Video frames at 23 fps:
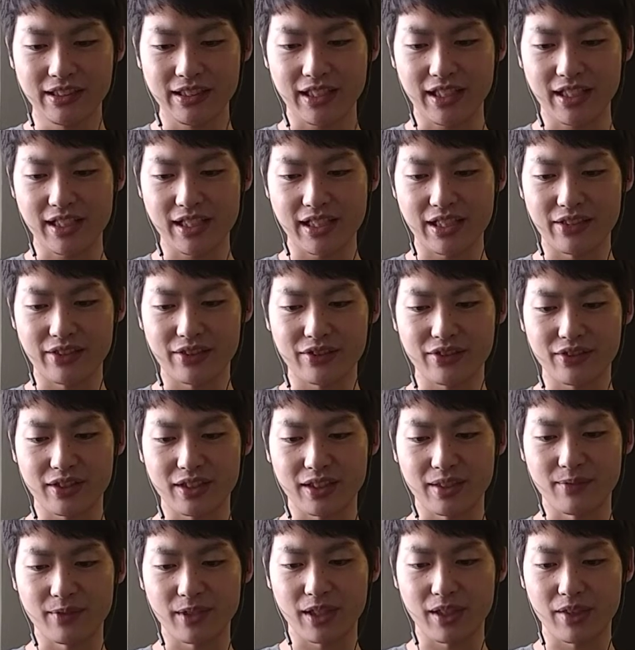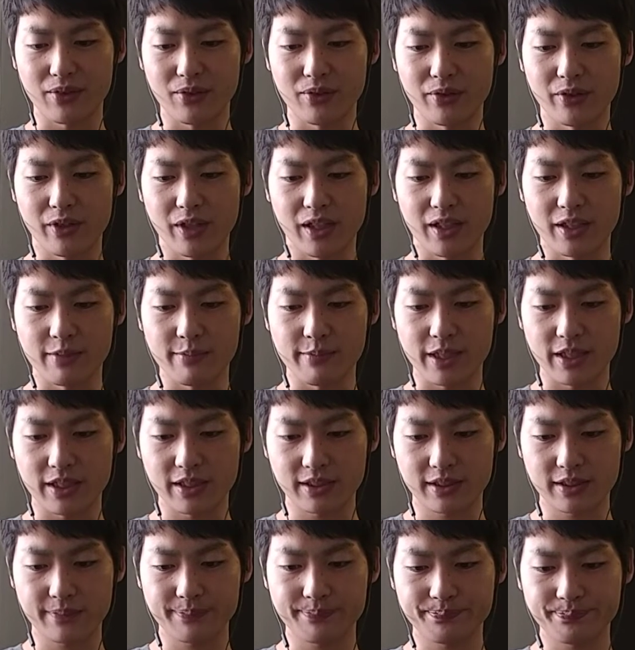海外の人からも結構ありま
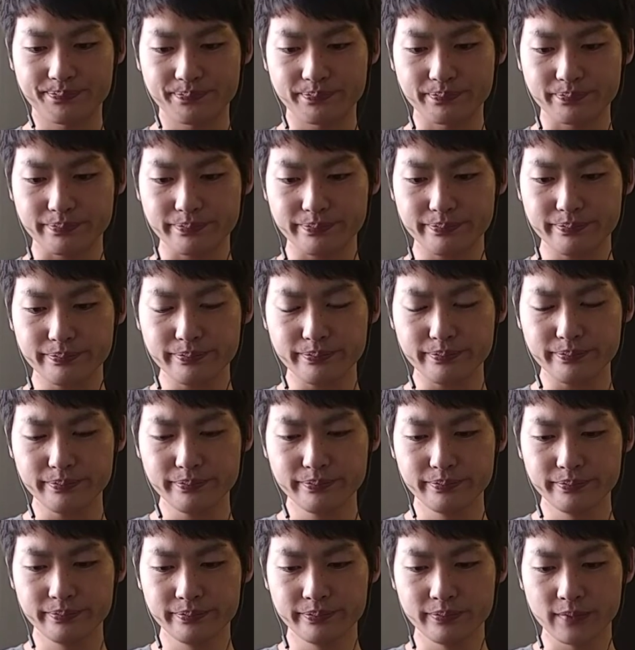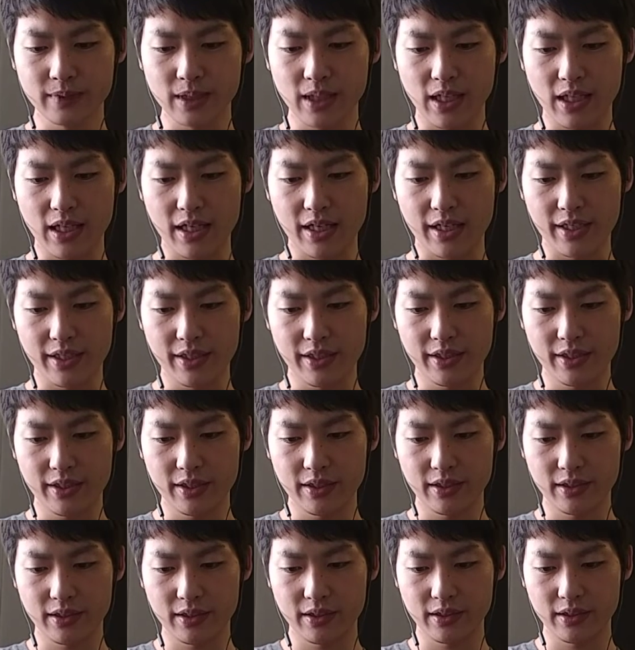す。はい。
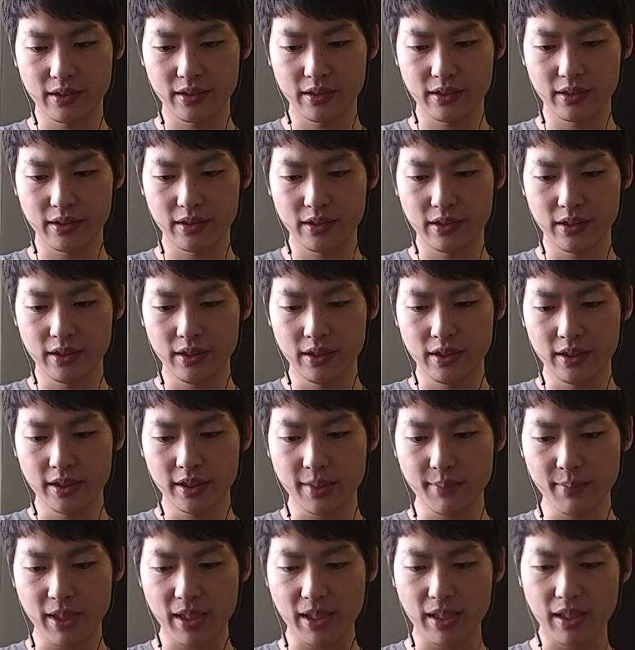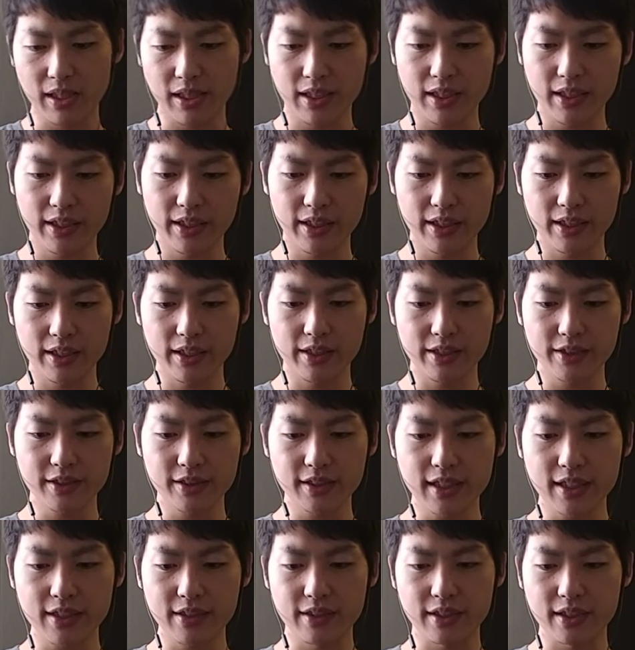で、まあ、
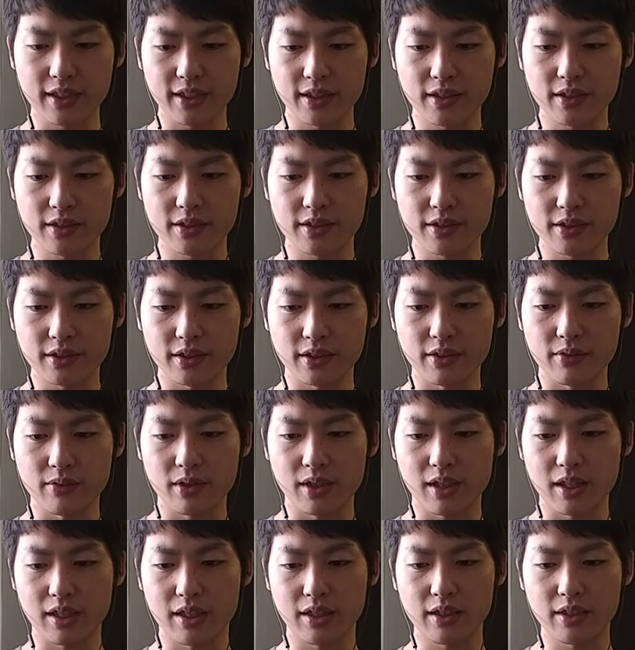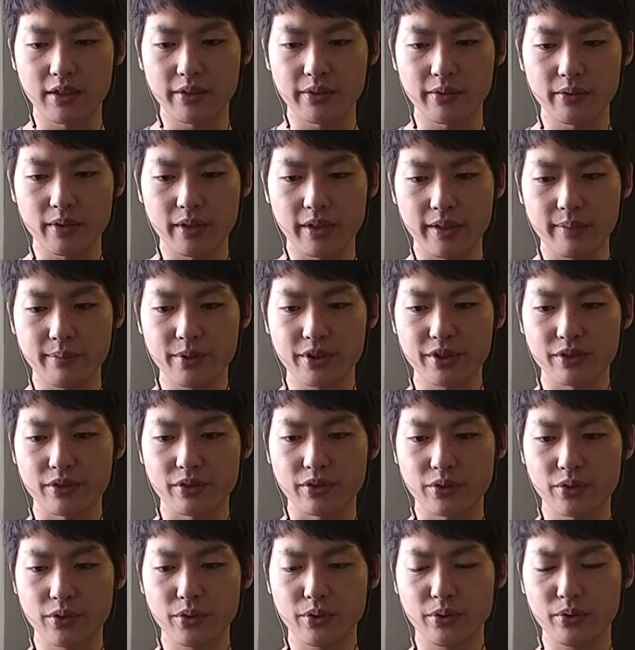えーイスラエルに関しては、えーむし
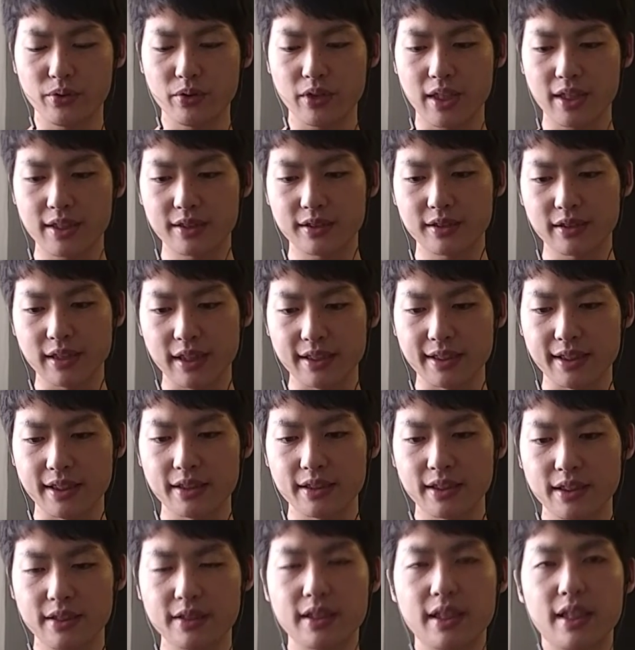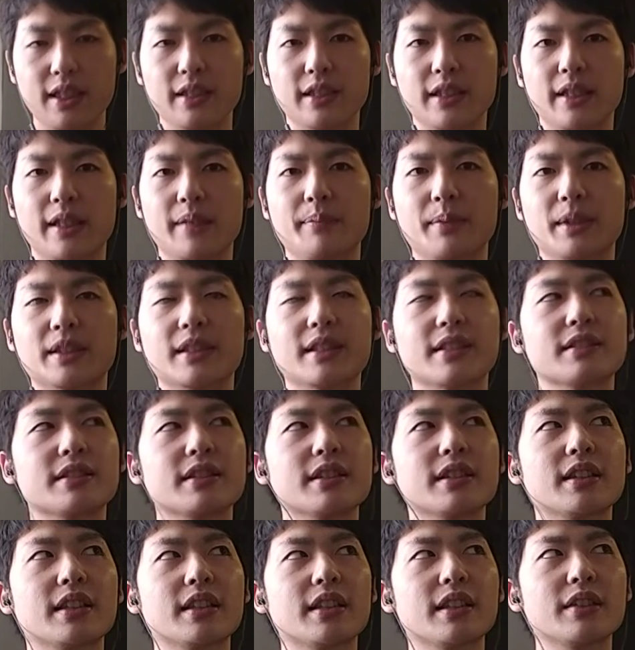ろ今日、明日、明後日くらいで、また
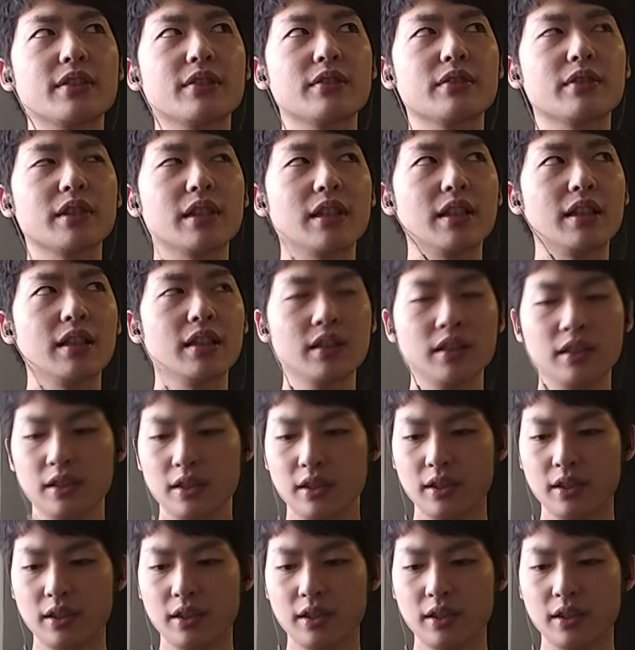追加でいろんな、